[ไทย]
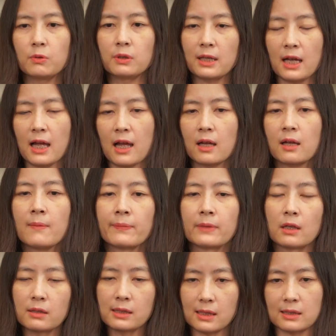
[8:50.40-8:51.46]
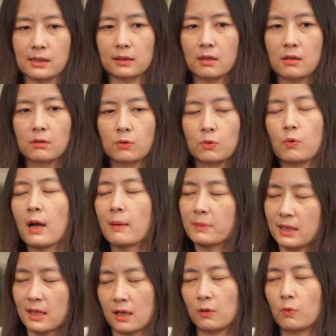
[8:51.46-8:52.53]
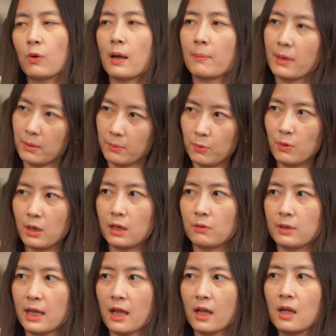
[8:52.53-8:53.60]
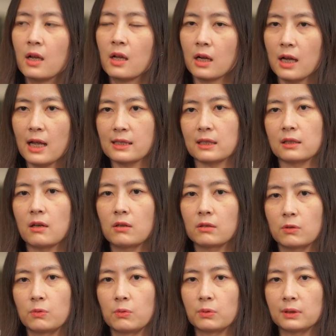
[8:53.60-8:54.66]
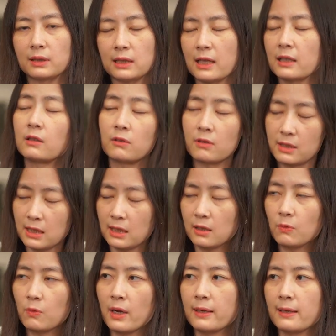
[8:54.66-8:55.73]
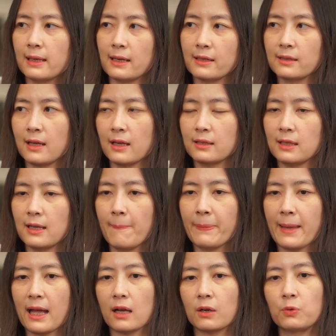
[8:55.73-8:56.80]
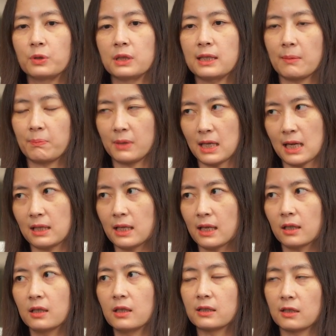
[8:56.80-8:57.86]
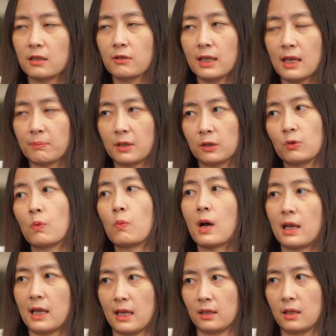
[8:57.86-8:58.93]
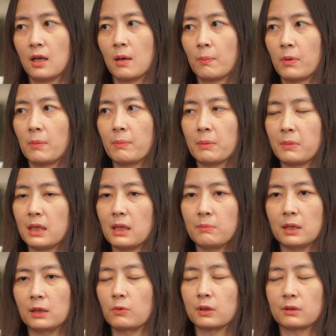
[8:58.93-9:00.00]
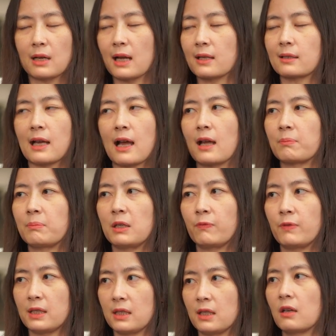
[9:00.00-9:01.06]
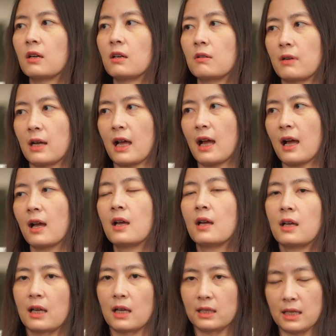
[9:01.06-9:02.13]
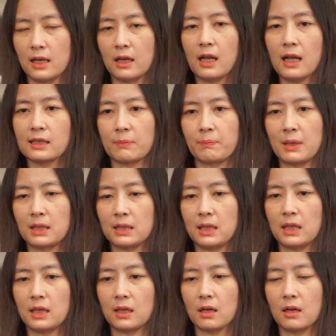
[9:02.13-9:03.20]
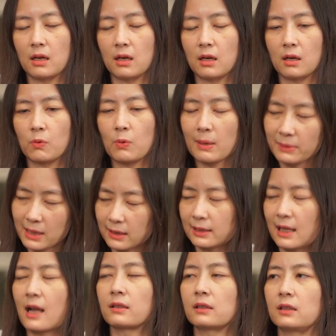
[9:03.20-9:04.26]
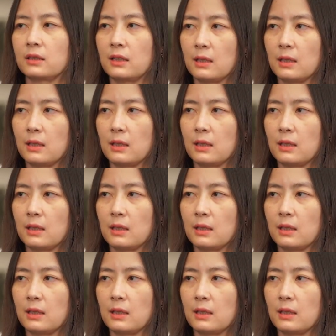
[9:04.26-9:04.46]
ทุนเนี่ยค่ะนอกจากจะต้องรู้ความเสี่ยงรู้ความผันผวนแล้วเนี่ยก็อาจจะต้องรู้เทคโนโลยีด้วยในลักษณะเช่นอ่ะคุณเก็บเหรียญเนี่ยก็คือจะต้องเก็บในตัว wallet เพราะมันไม่ได้มีตัวตราสารมี physical อะค่ะอันนี้ก็อาจจะเป็นอีกความแตกต่างหนึ่ง